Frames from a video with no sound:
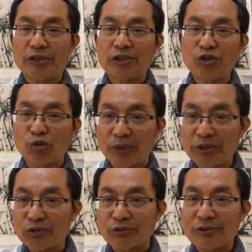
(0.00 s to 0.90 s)
自由民
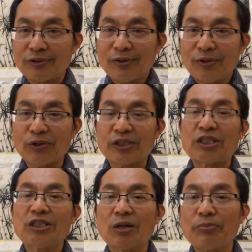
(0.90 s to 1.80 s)
主或者
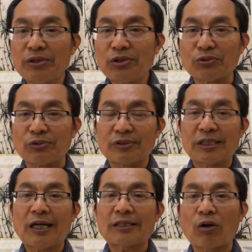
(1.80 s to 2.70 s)
宪政民主这
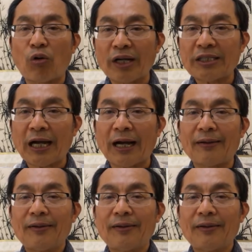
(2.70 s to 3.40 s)
样的框架